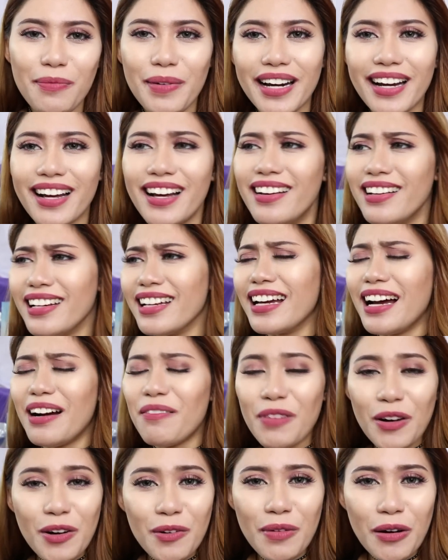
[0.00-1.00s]
Parang,
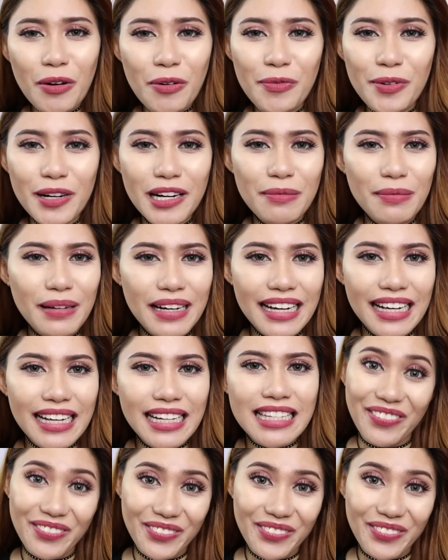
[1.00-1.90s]
ang bango-bango mo naman.